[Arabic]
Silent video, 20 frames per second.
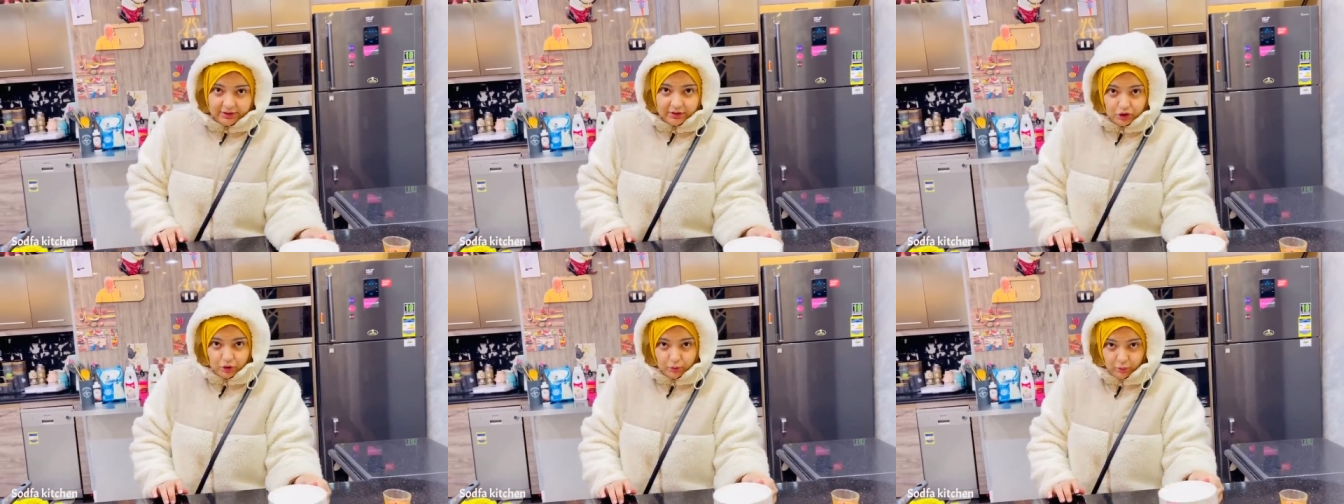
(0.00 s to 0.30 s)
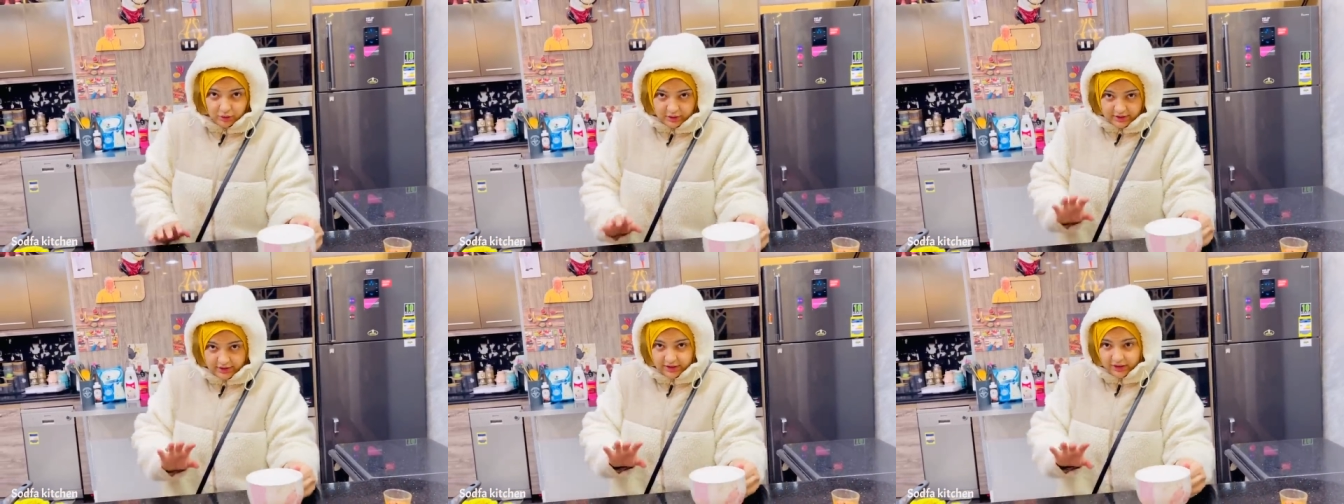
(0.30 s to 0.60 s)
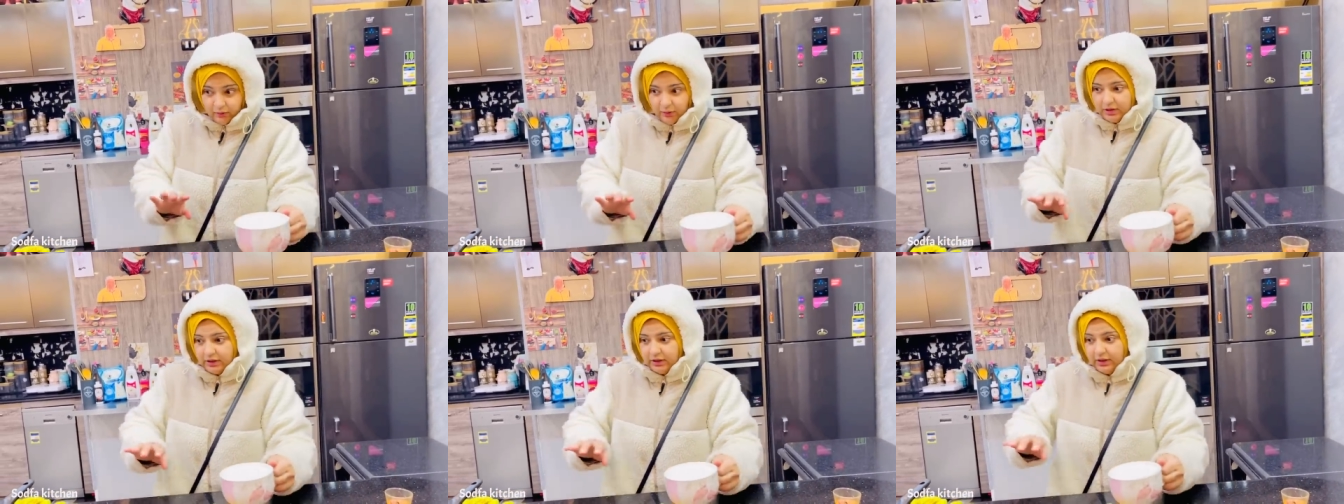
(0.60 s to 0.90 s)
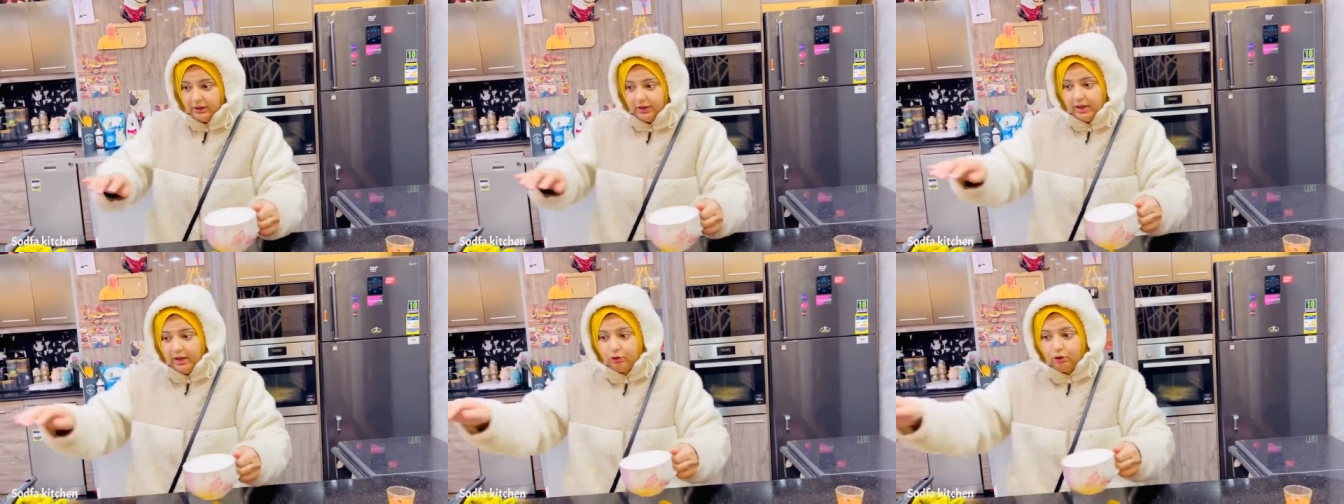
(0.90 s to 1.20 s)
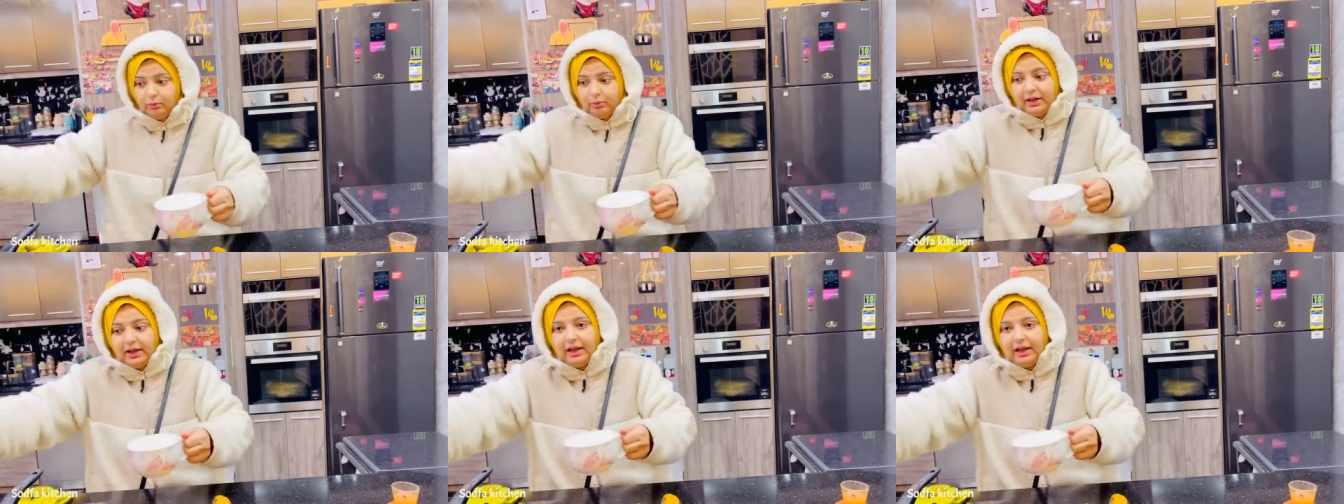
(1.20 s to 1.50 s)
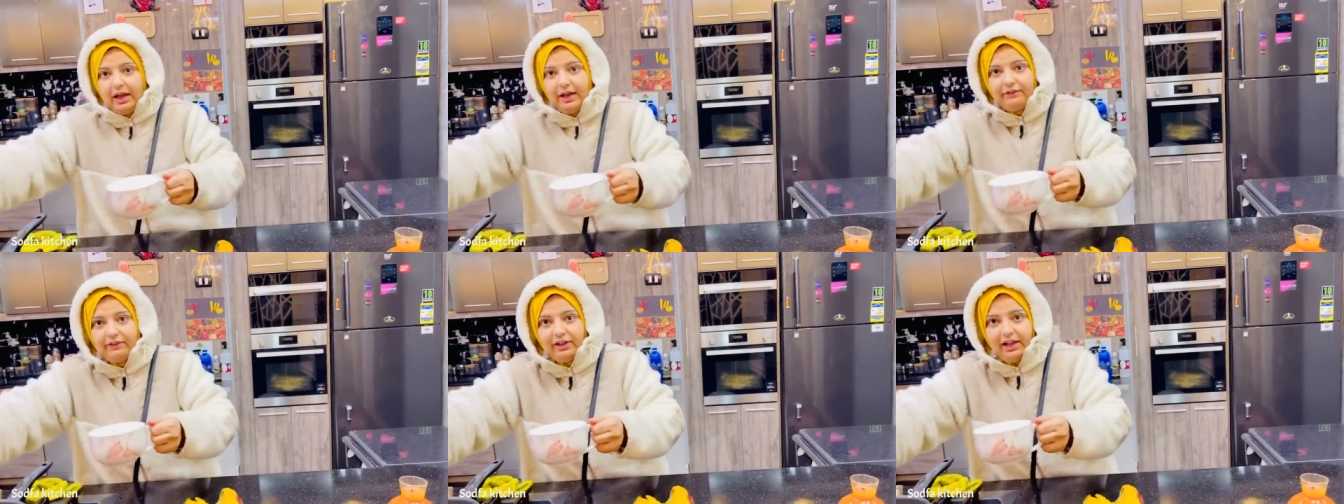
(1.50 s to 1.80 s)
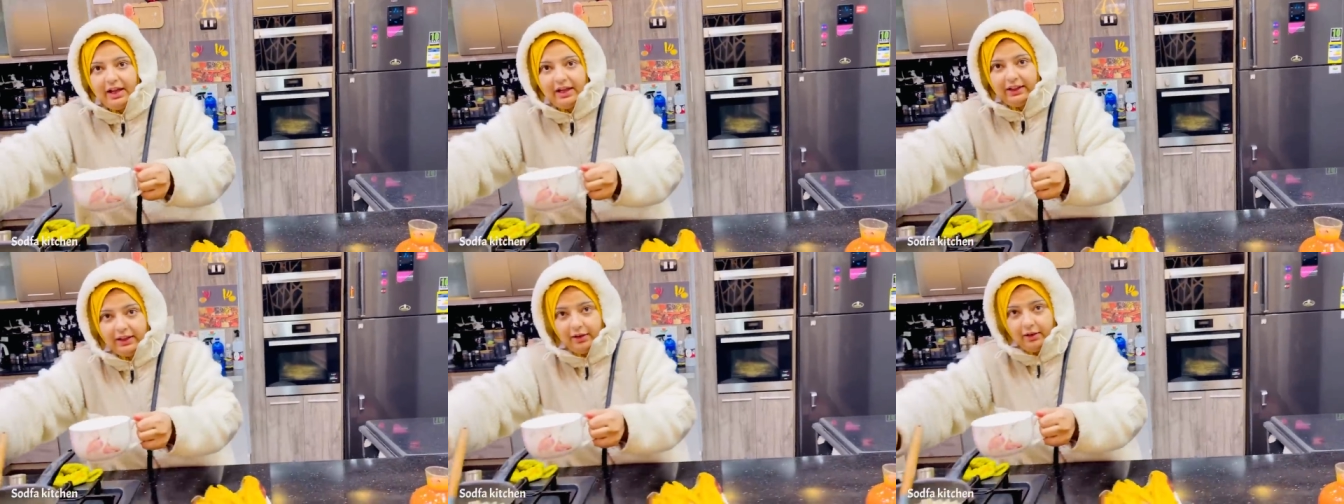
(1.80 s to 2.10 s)
تصوير زي دلوقتي كده اروح مرجعاه في
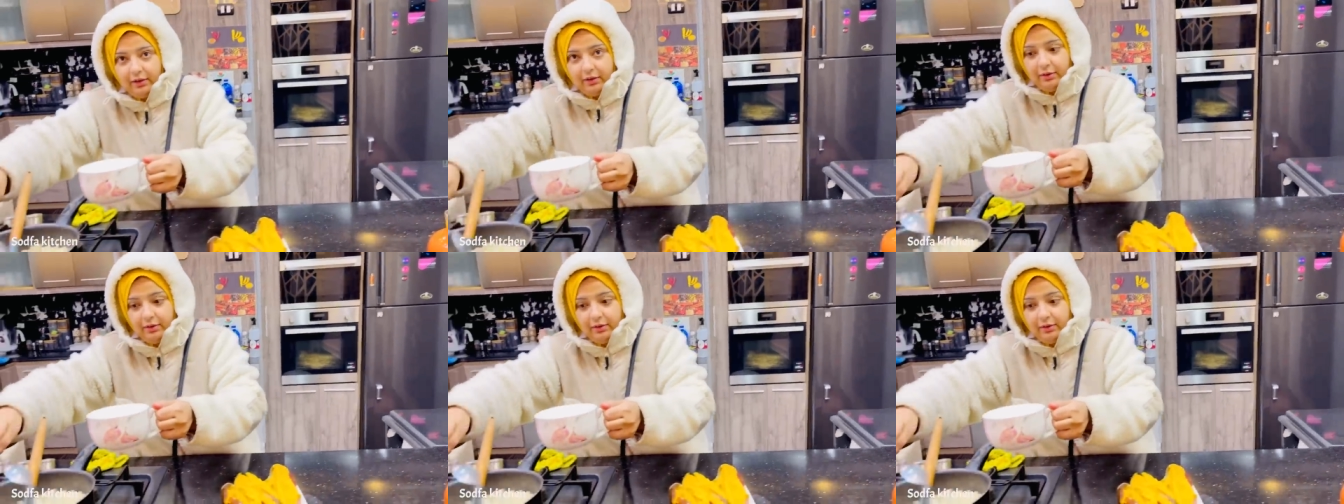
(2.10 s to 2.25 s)
الحله